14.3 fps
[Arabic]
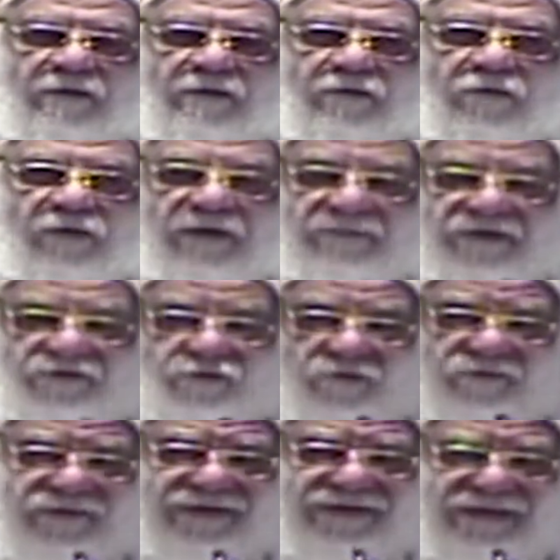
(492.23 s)
ولما
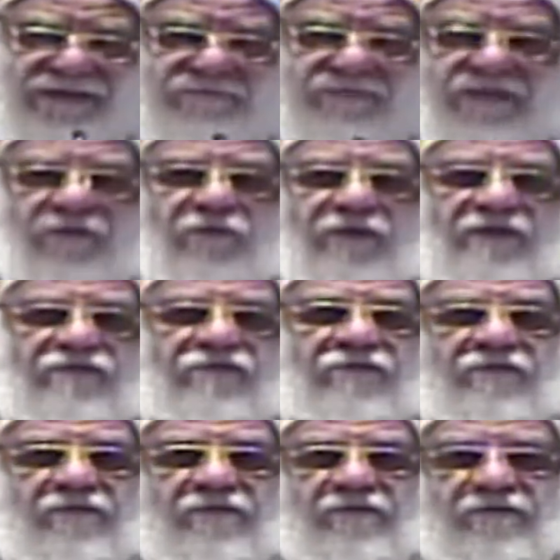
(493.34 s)
نشوف الكلام دوت
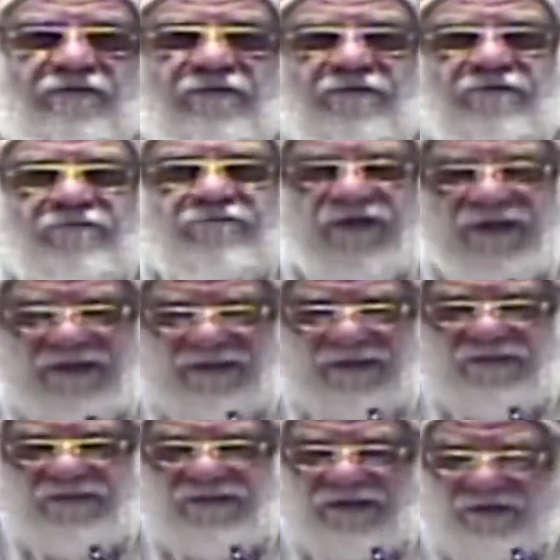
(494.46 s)
في
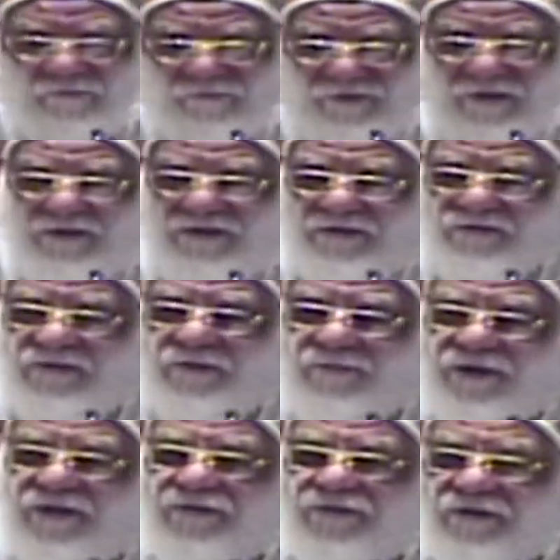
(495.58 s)
حياتنا لو فعلا
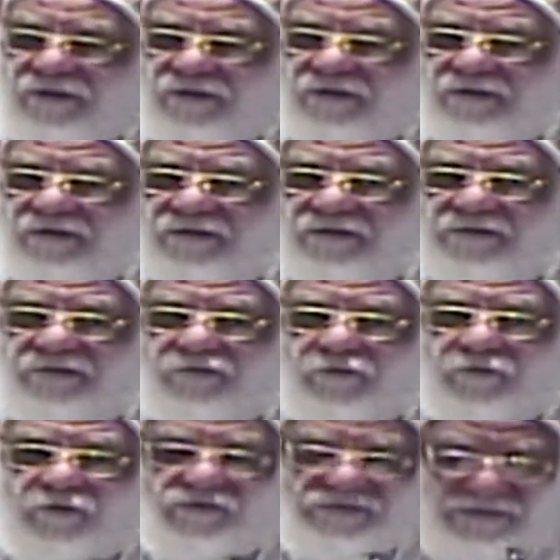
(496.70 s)
طبقناه
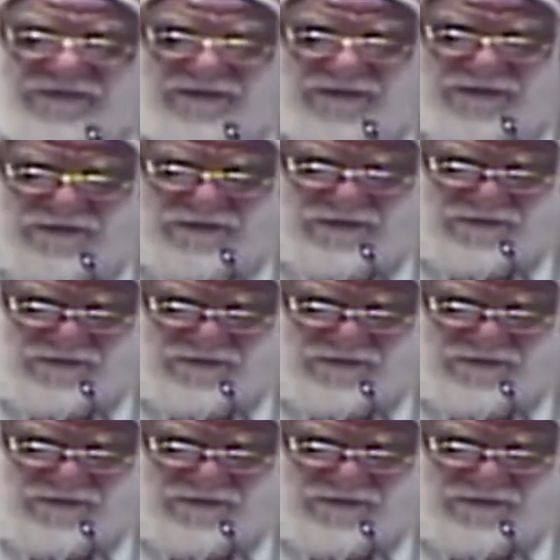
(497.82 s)
تبص تلاقي اللي